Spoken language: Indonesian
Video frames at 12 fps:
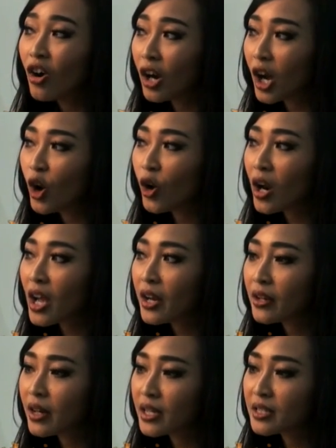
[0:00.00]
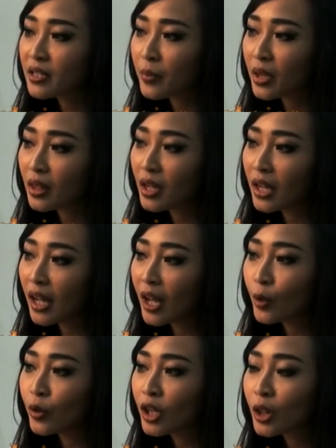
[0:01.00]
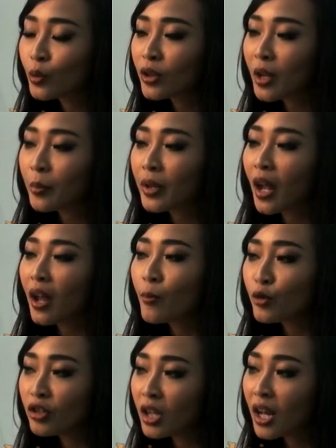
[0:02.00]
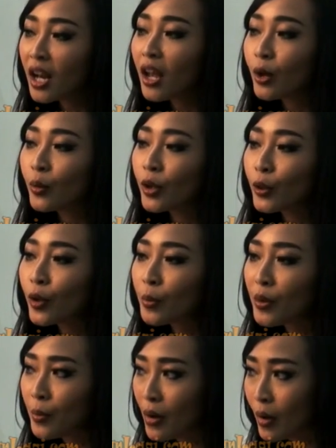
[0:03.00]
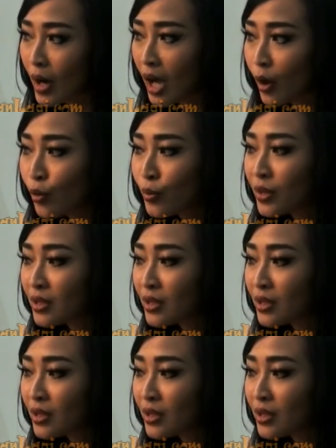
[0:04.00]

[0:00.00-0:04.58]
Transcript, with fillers: orang-orang underestimate dengan lagu itu tapi alhamdulillah lagu itu yang membawa aku